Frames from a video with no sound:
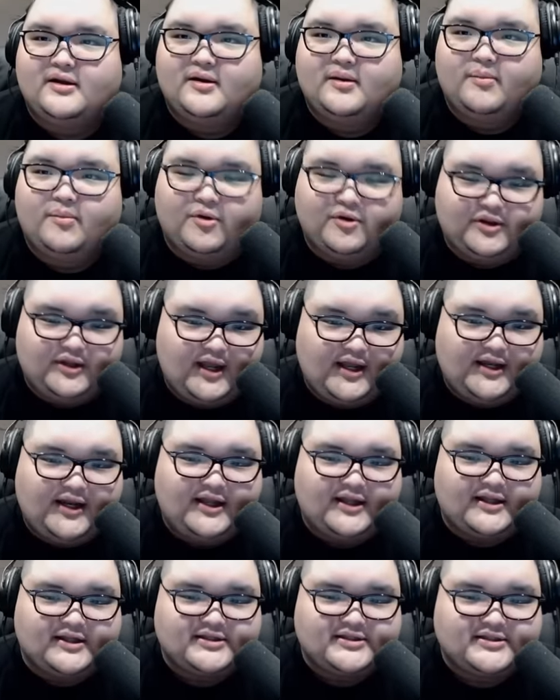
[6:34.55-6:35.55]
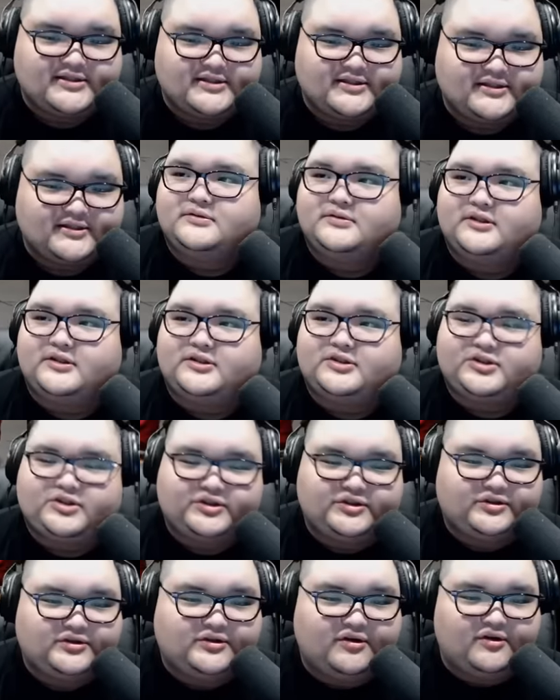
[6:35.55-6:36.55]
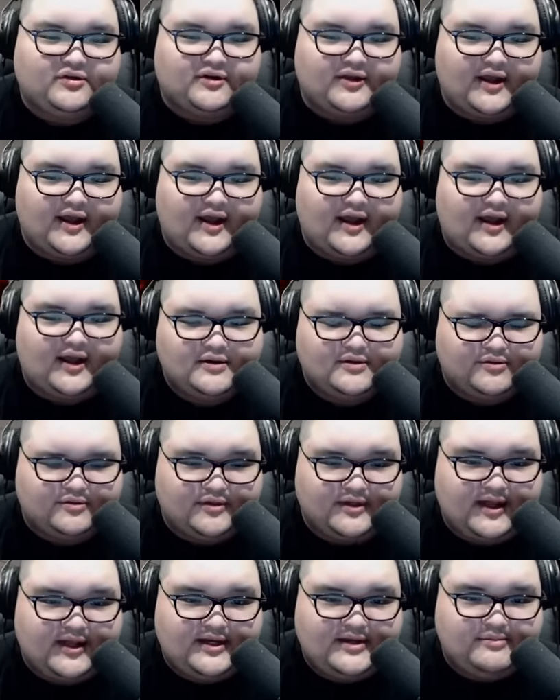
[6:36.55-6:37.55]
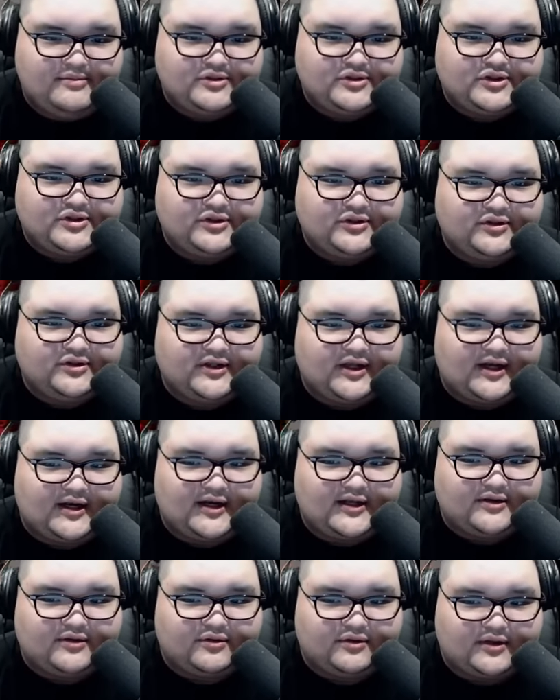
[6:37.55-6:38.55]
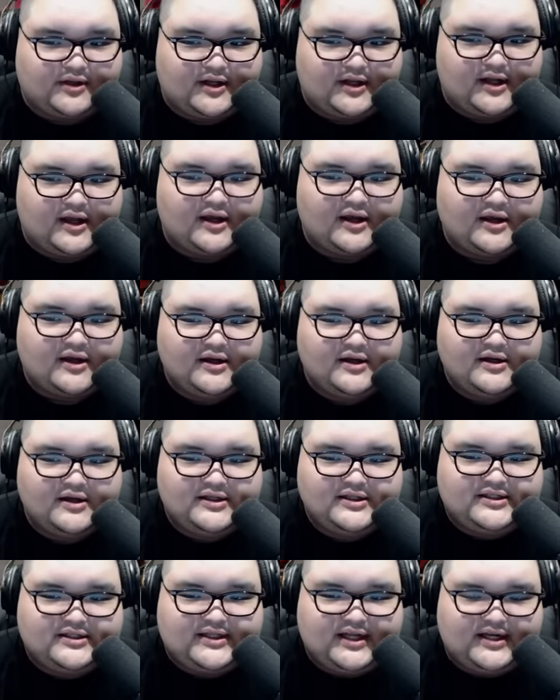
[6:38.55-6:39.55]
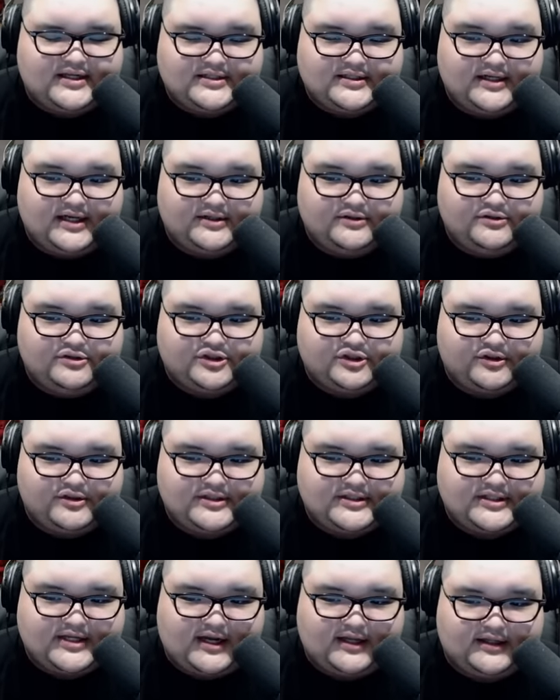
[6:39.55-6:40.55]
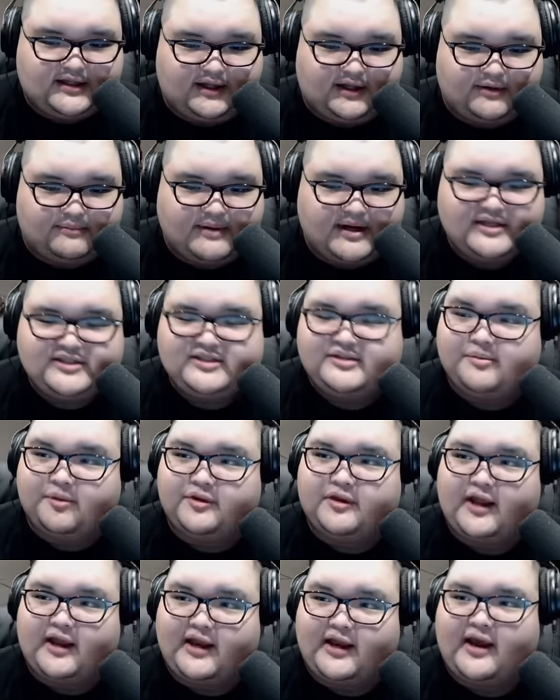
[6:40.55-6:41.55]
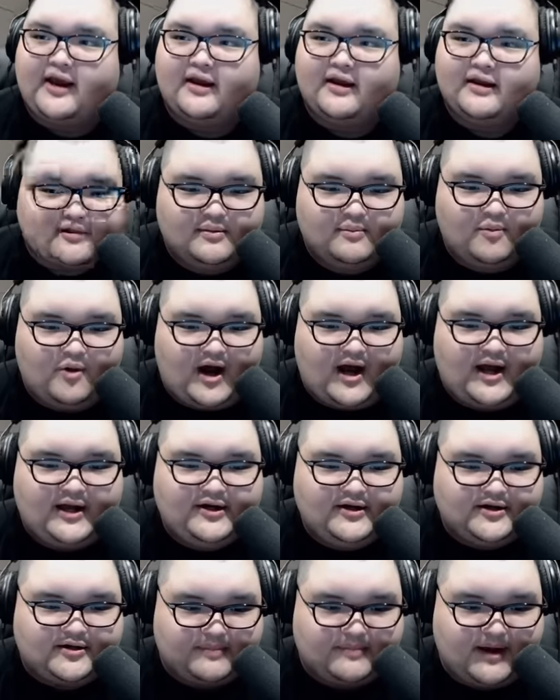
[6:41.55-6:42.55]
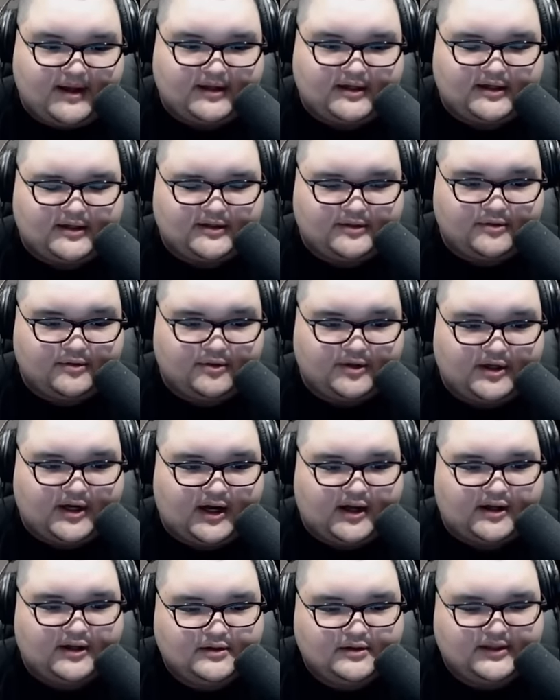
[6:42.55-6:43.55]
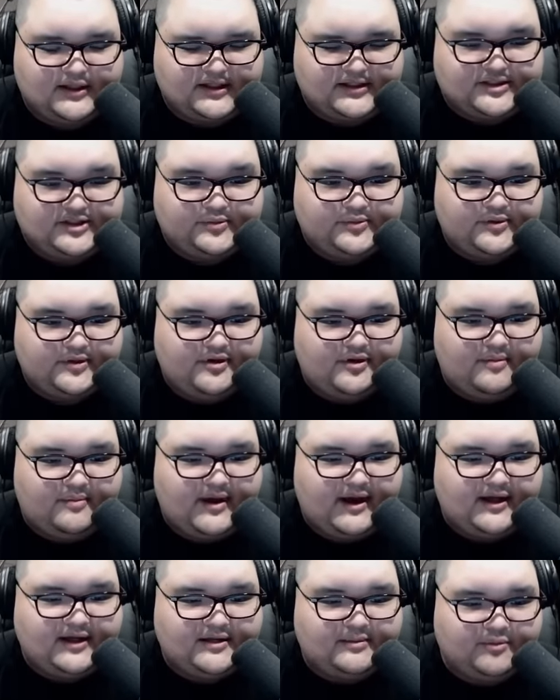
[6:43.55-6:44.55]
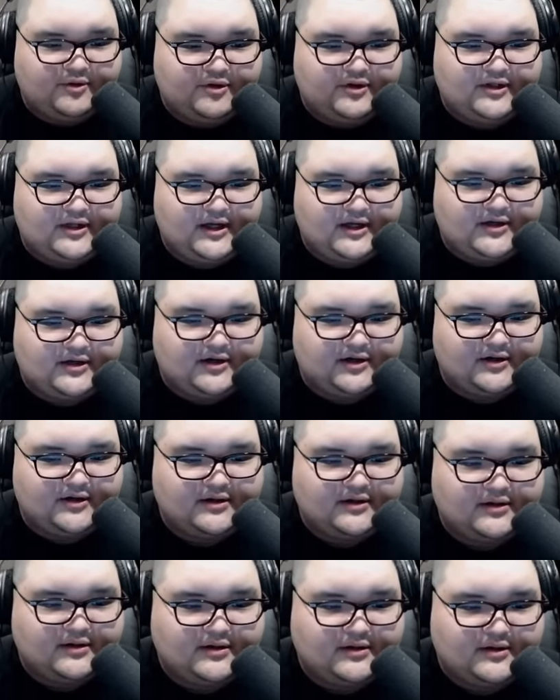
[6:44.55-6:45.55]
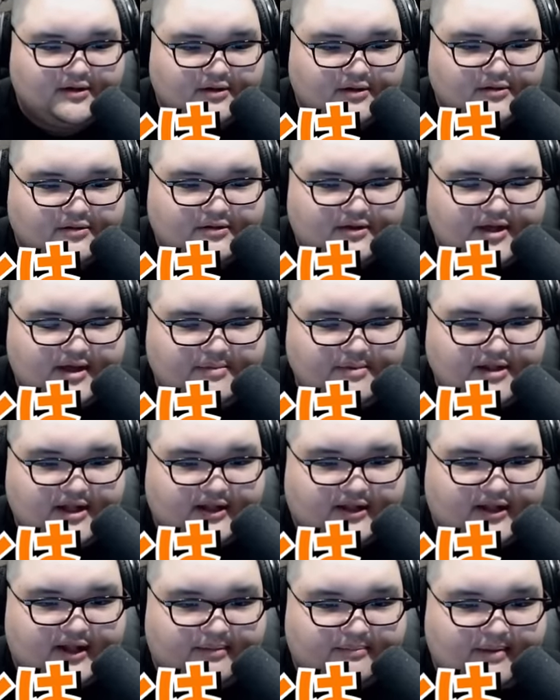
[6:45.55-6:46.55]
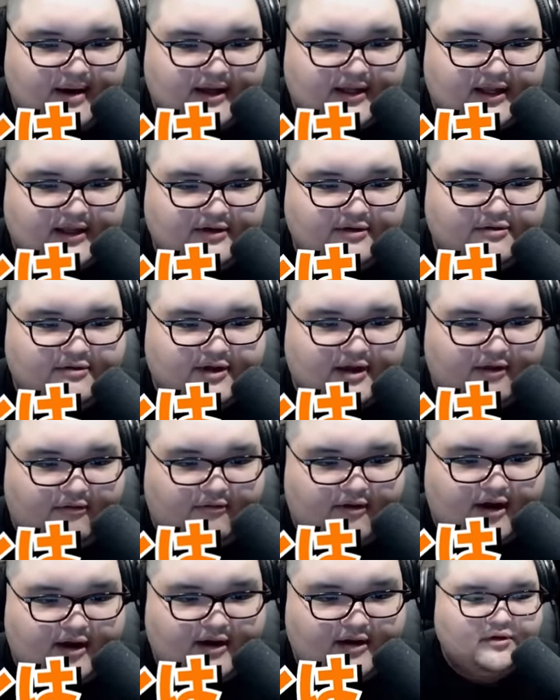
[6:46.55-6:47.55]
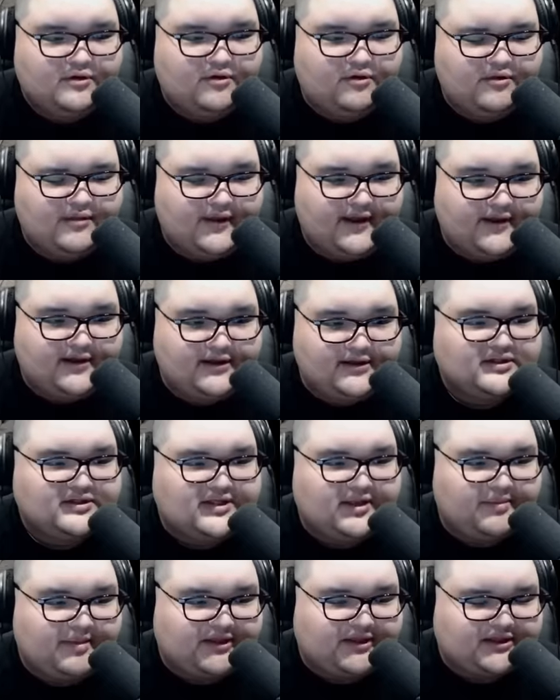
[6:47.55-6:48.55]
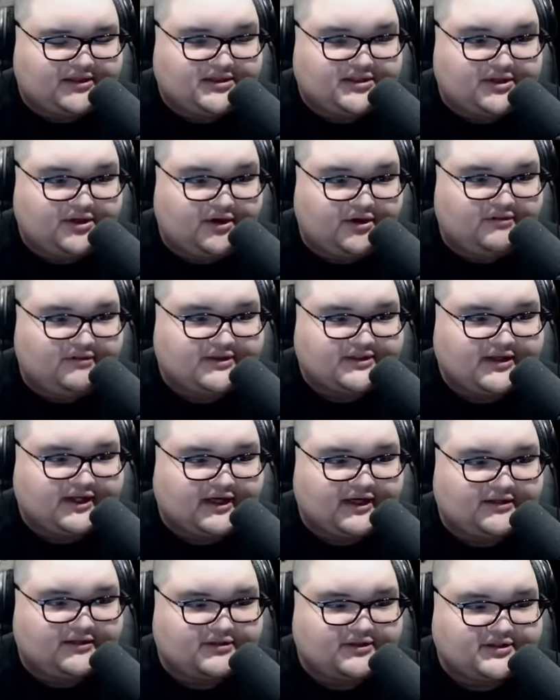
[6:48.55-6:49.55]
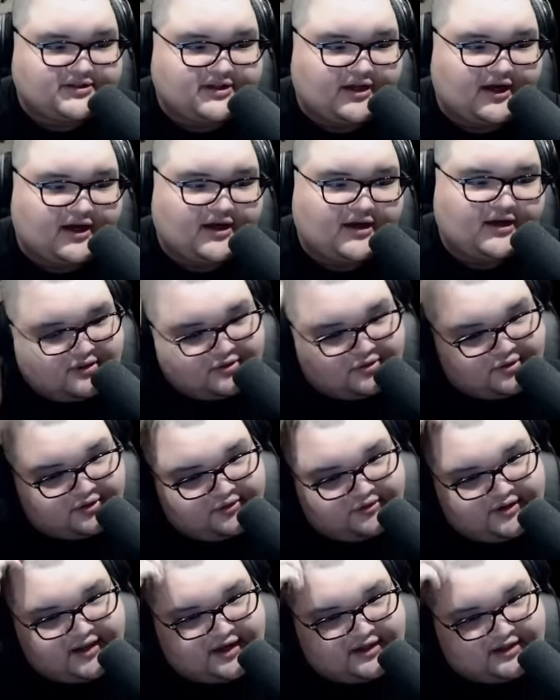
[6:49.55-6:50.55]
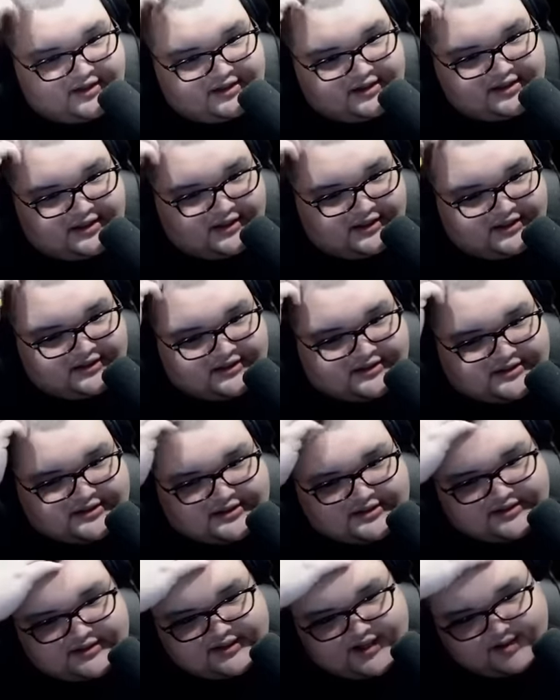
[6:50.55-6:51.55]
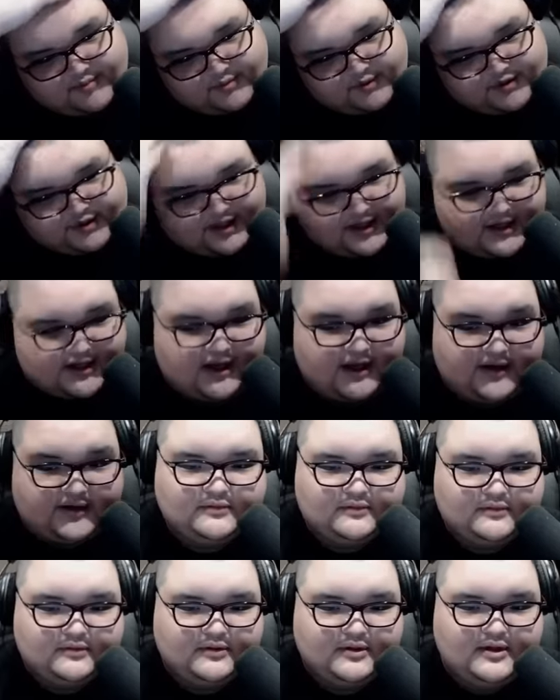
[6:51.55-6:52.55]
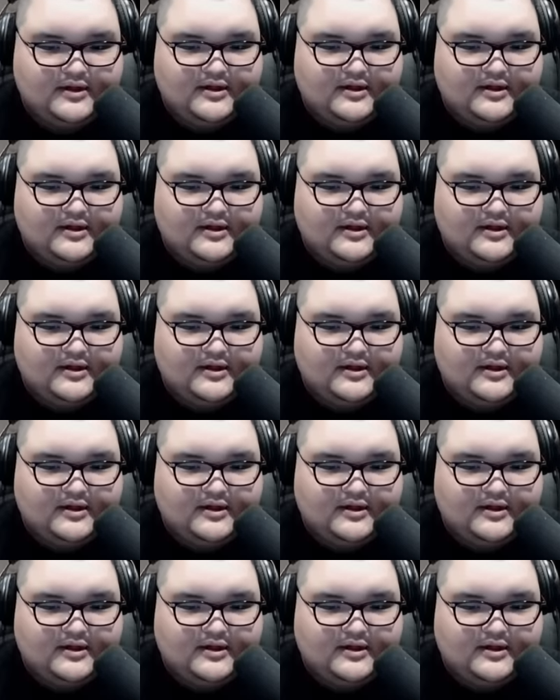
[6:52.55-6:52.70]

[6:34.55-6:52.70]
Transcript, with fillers: もったいないですで中央でこう何もする時はない時にひたすら後ろに下がってるのマジもったいないもう歩く前にどうにかで自分の前に持っていく受け身だったら負けるよ剣はこんなに攻めて強い技があるのにさこれをやりに行かないのはすげえもったいないだ